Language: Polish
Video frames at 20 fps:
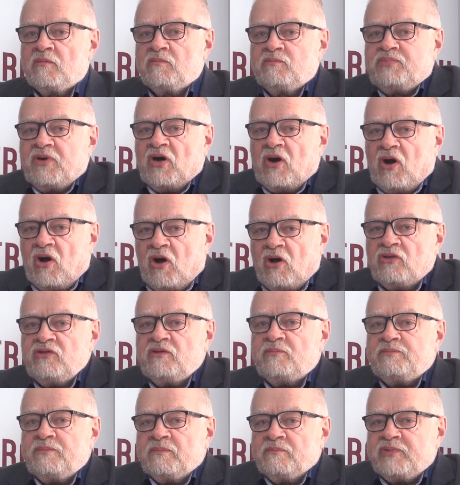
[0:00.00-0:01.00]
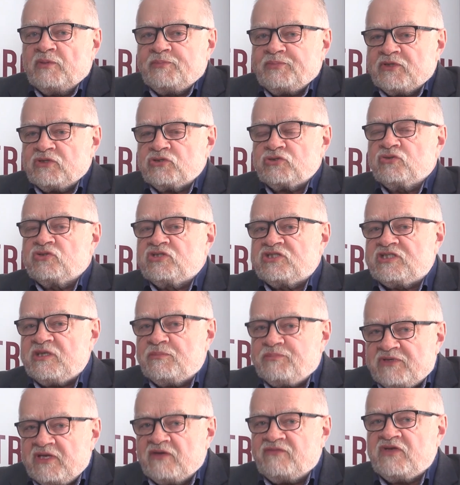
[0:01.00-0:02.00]
bo on po prostu
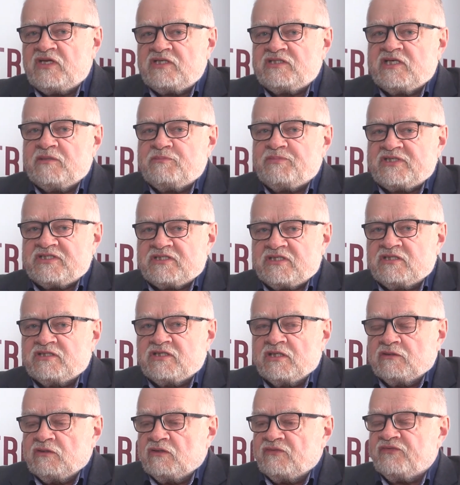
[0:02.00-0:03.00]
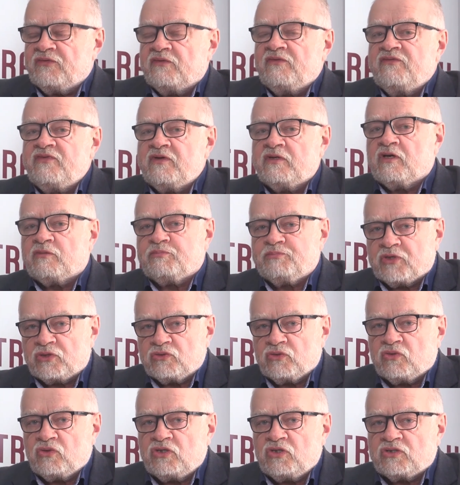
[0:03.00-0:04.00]
sypnie więcej pestycydów,
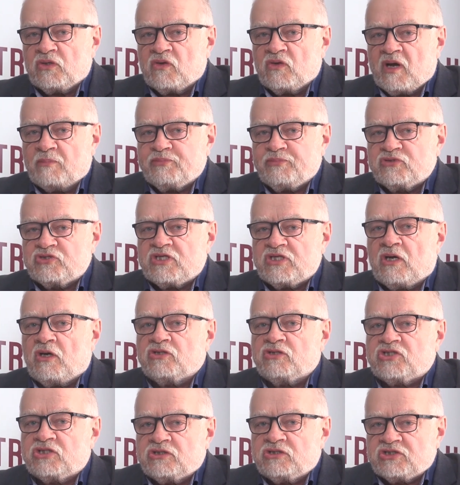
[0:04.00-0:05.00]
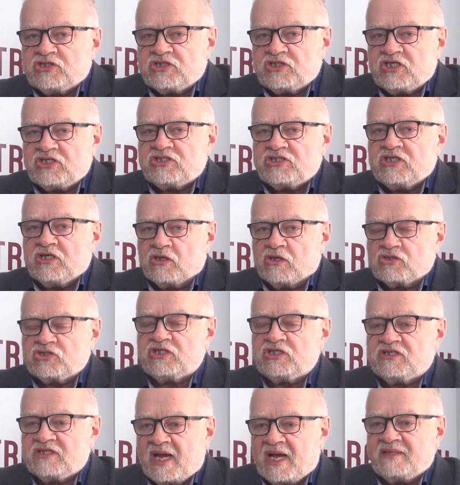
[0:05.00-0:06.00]
wyprodukuje tą kapustę o 30
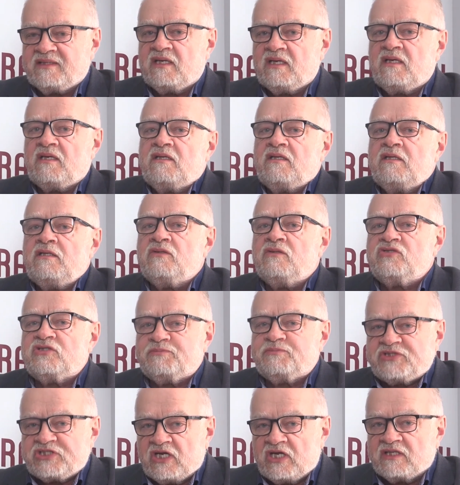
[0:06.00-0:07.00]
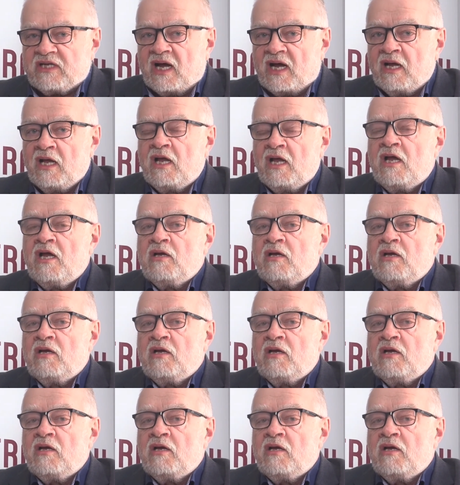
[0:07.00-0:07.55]
groszy taniej i ją sprzeda,